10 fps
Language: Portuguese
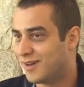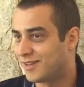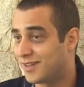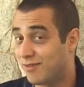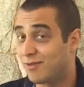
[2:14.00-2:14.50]

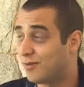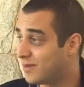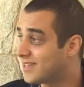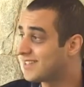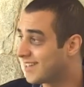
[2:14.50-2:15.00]
que estava
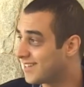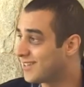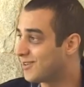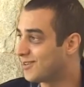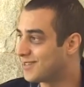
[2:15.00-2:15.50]

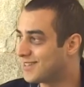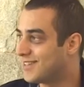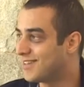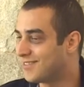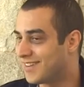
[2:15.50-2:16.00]
começando,
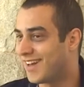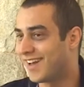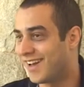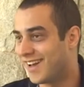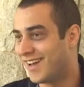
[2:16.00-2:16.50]
inclusive,
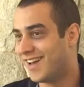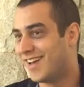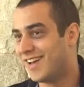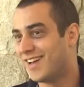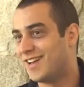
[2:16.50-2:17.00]
é.
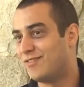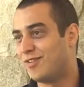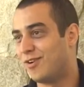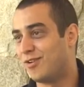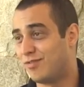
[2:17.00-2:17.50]
Ele
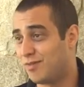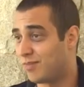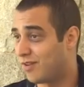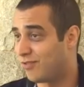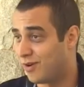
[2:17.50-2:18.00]
falou, vamos
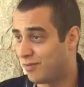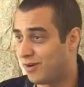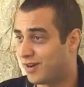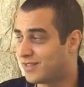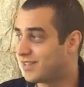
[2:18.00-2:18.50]
para
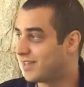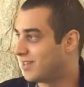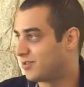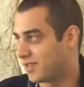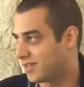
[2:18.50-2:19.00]
Formosa?
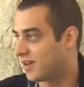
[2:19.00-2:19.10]
E eu já